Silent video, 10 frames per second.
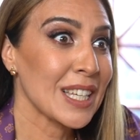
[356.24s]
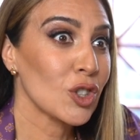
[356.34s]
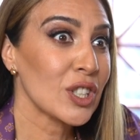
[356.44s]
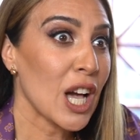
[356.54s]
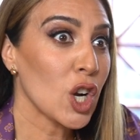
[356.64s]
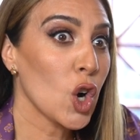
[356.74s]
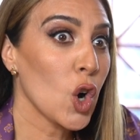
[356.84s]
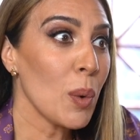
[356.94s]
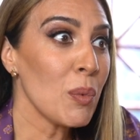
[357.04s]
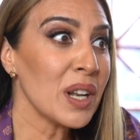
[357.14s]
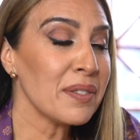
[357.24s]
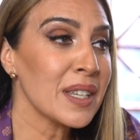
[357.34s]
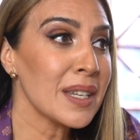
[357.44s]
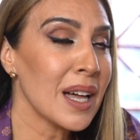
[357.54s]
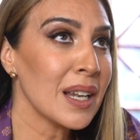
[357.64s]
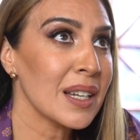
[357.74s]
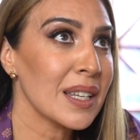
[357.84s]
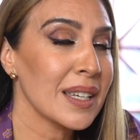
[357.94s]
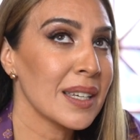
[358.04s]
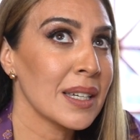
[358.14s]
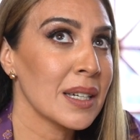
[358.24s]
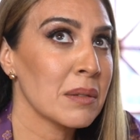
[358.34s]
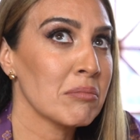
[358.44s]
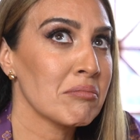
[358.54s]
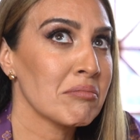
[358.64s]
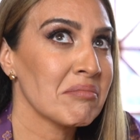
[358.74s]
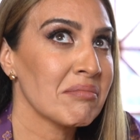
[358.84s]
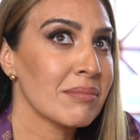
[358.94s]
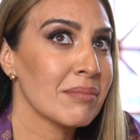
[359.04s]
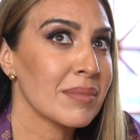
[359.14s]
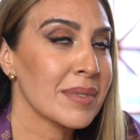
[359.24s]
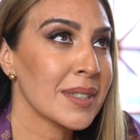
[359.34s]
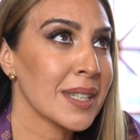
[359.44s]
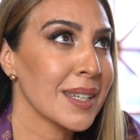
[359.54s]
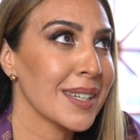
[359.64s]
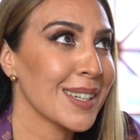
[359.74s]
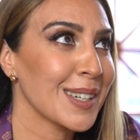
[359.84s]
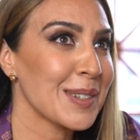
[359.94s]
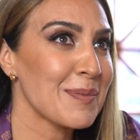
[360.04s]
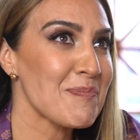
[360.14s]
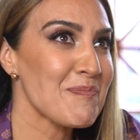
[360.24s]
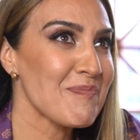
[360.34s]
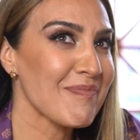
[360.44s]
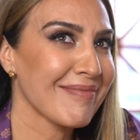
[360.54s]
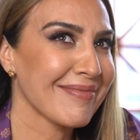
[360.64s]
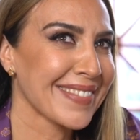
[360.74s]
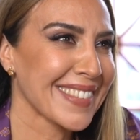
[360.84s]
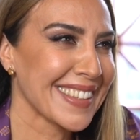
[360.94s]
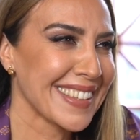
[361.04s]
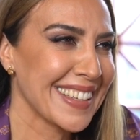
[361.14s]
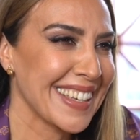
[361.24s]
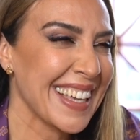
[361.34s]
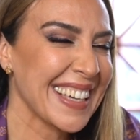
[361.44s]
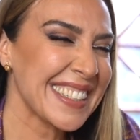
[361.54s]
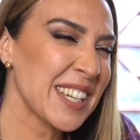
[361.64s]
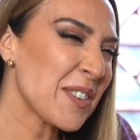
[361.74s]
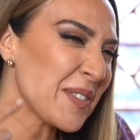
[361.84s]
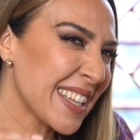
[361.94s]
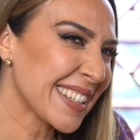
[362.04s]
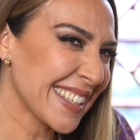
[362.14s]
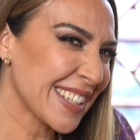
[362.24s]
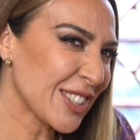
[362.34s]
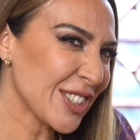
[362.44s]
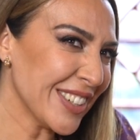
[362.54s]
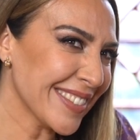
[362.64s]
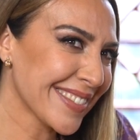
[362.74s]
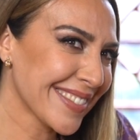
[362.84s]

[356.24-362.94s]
O sea, ¿cómo al final eh, se... ¿En qué se convierte eso?